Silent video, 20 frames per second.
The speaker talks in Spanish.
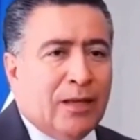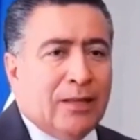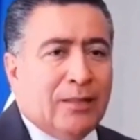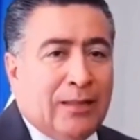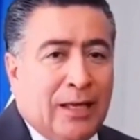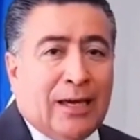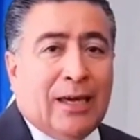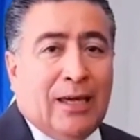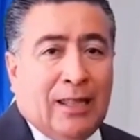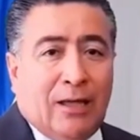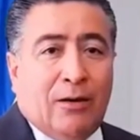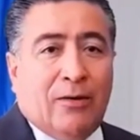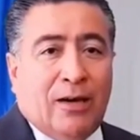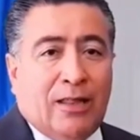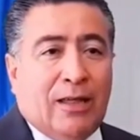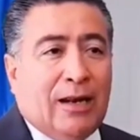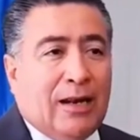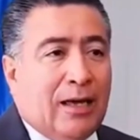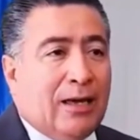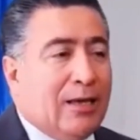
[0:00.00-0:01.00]
de que debe
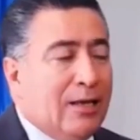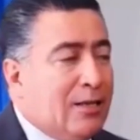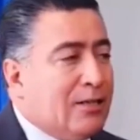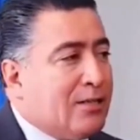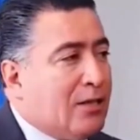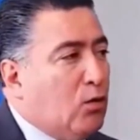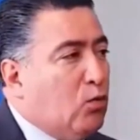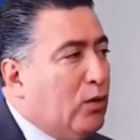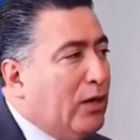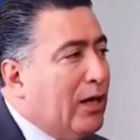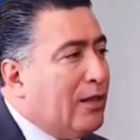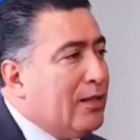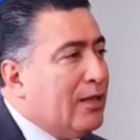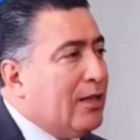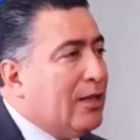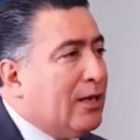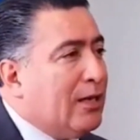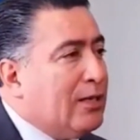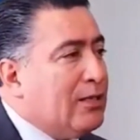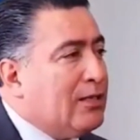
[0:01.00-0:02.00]
de elegirse una
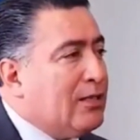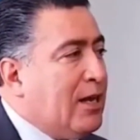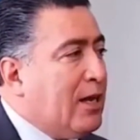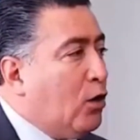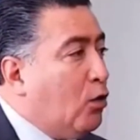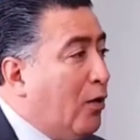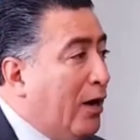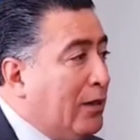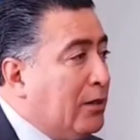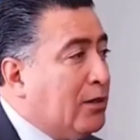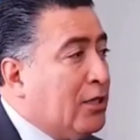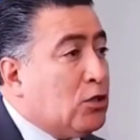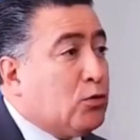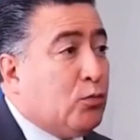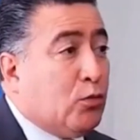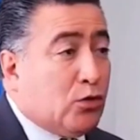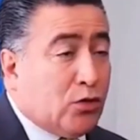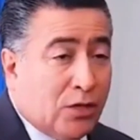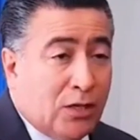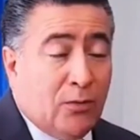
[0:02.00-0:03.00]
dirigencia lo antes
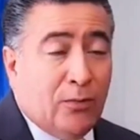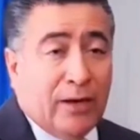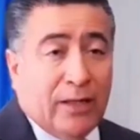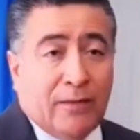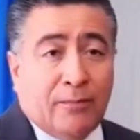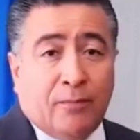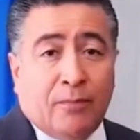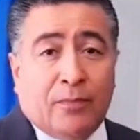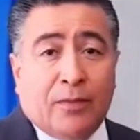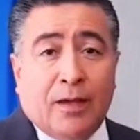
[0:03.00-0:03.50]
posible